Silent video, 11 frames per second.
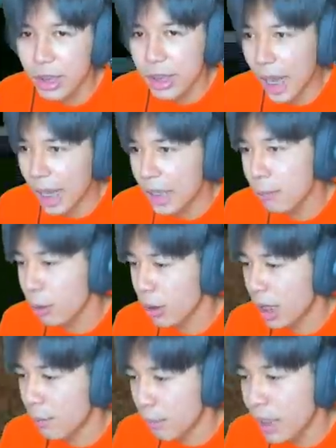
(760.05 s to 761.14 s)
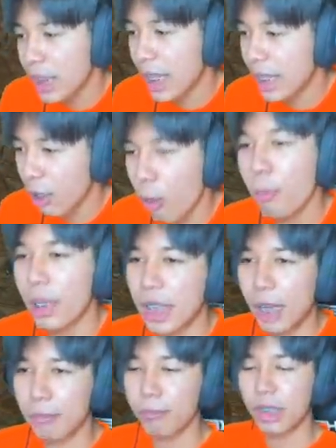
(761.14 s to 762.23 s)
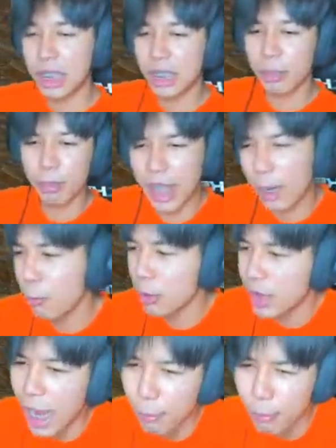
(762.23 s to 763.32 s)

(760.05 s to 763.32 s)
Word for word: อยากให้เล่นผลไลปืนไลคอมเมนต์ครับวันนี้ก็เป็นคาบุชะ